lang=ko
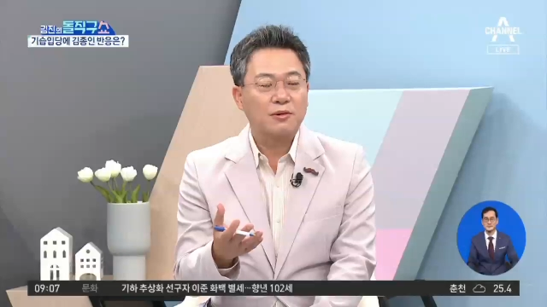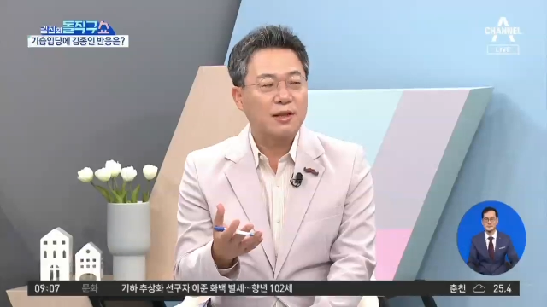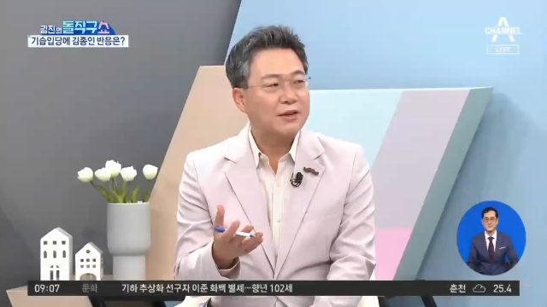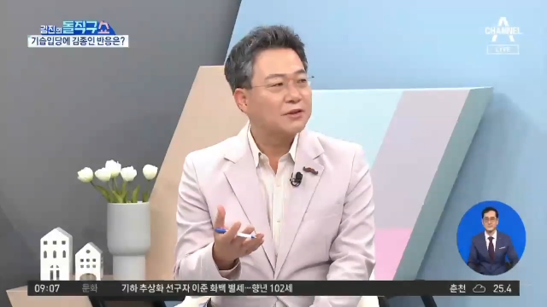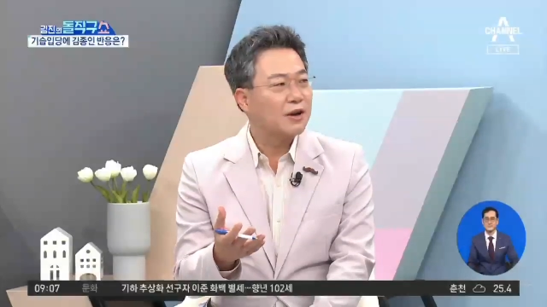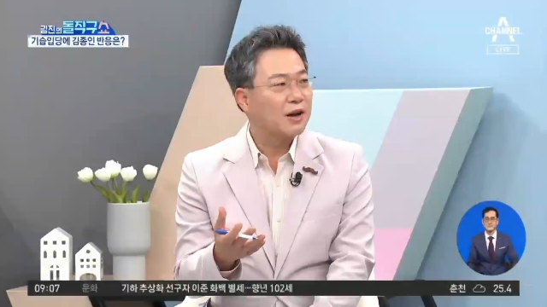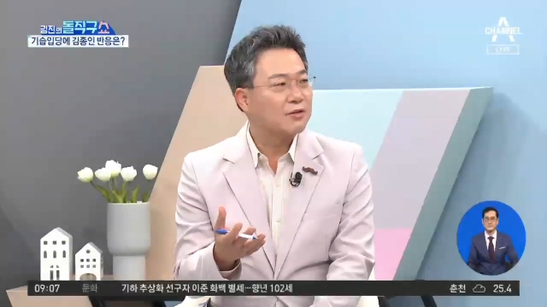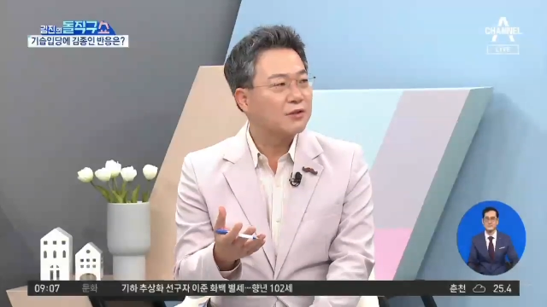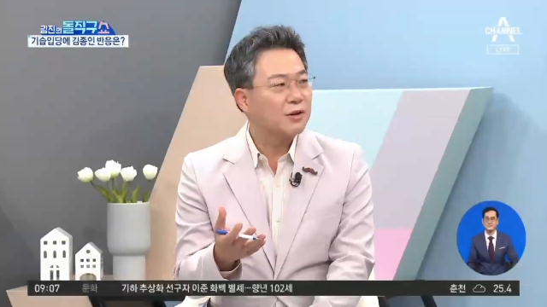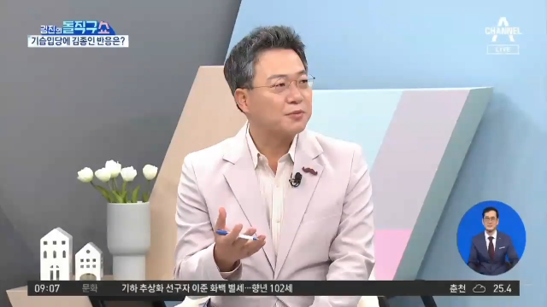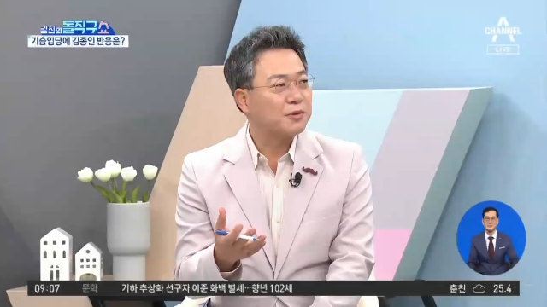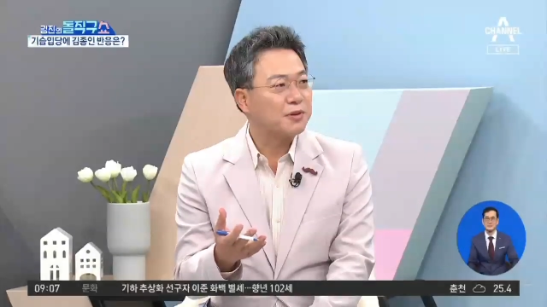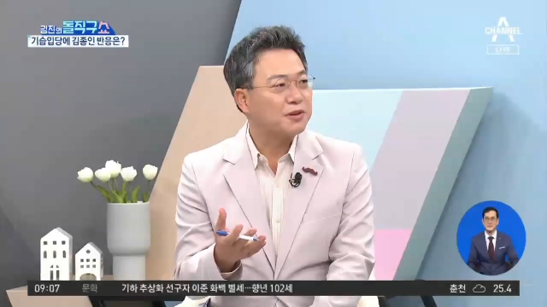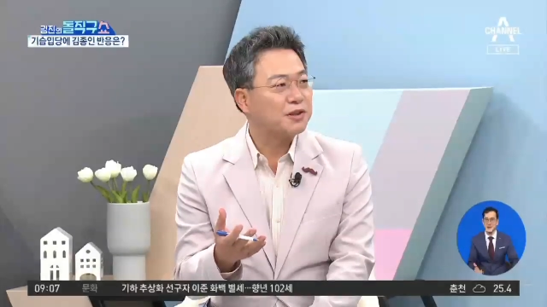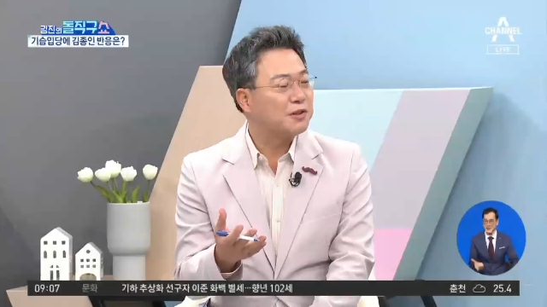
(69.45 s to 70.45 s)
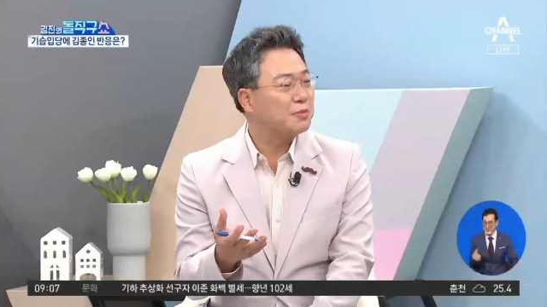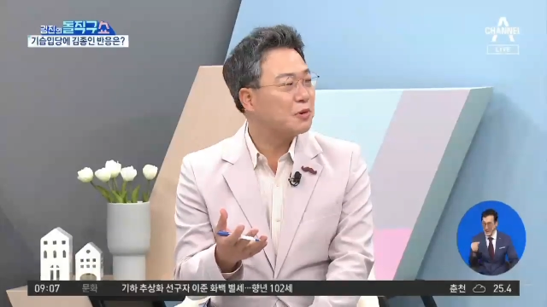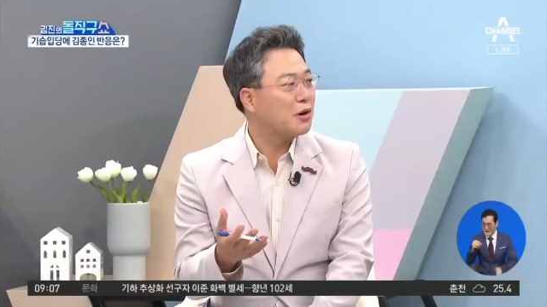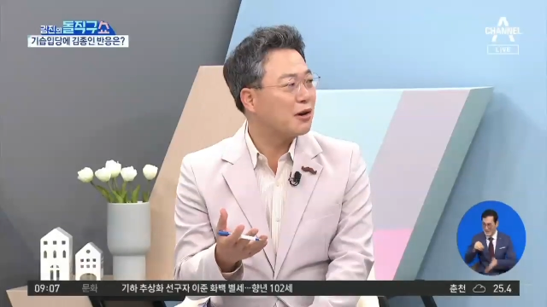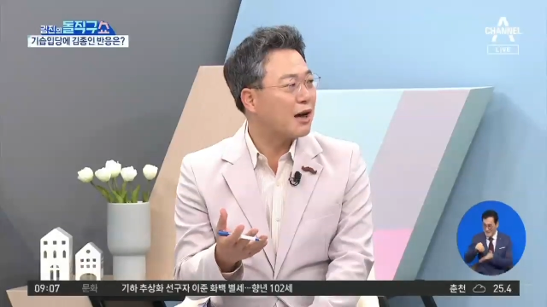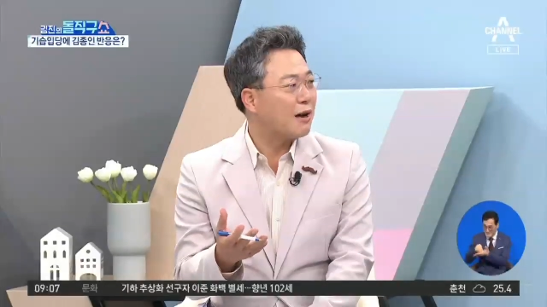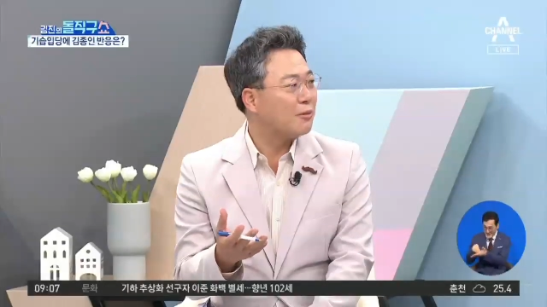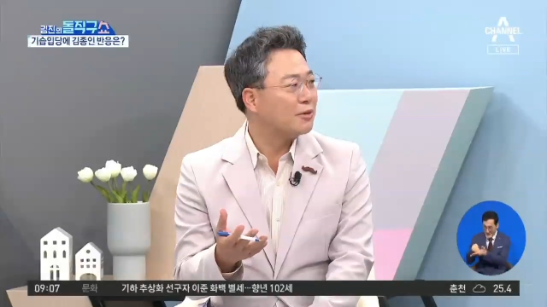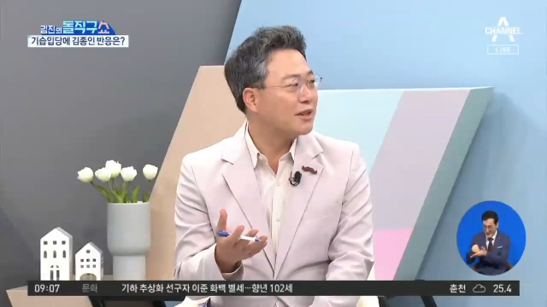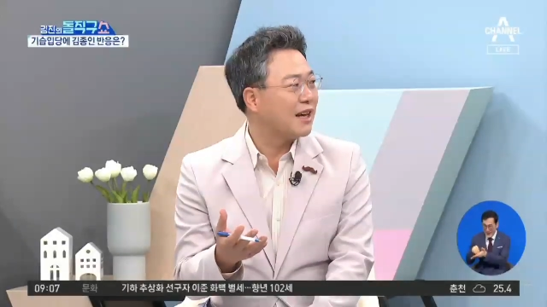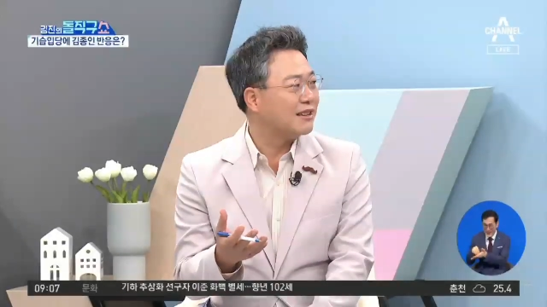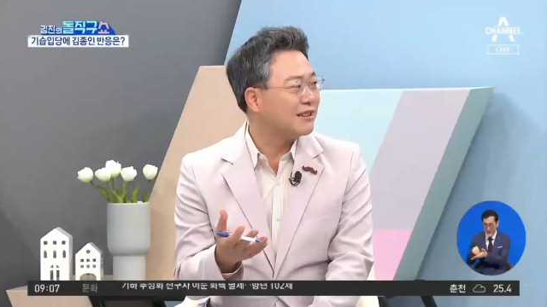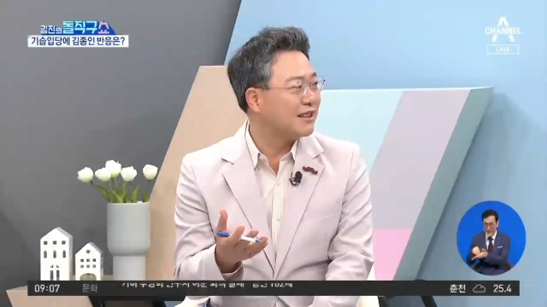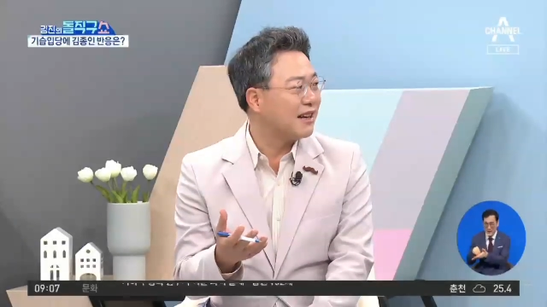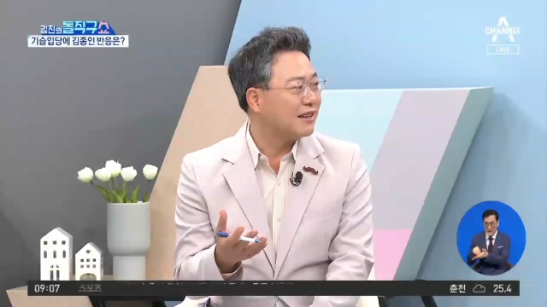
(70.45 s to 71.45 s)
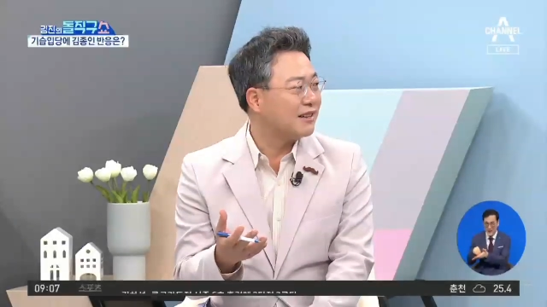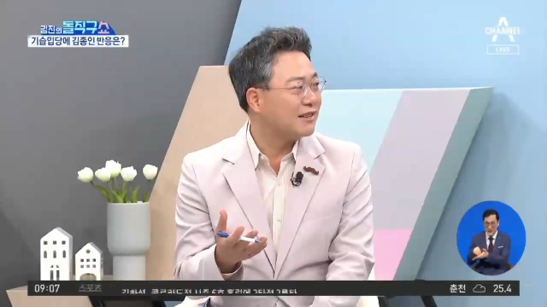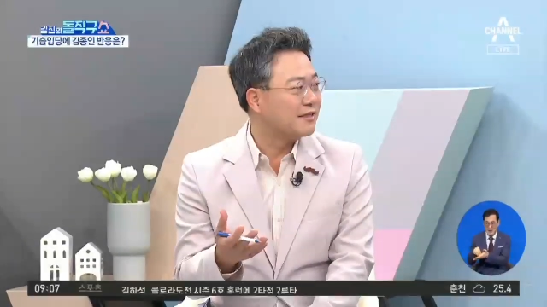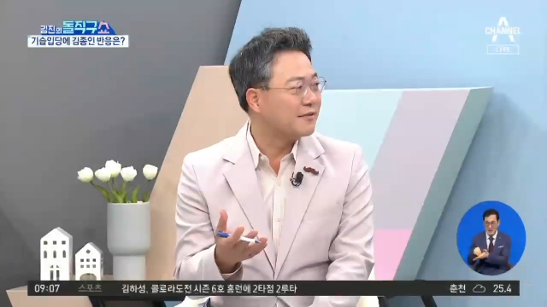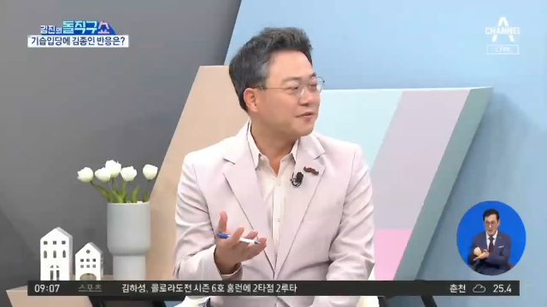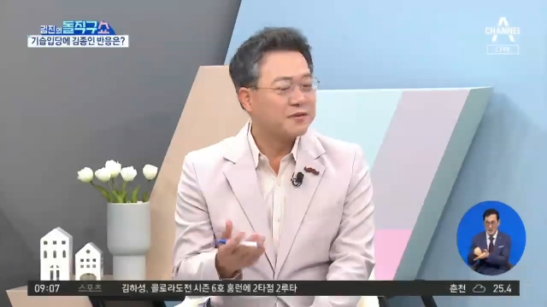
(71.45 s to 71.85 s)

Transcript: 단정할 수 없어요. 11월 가보지 않는 한에는.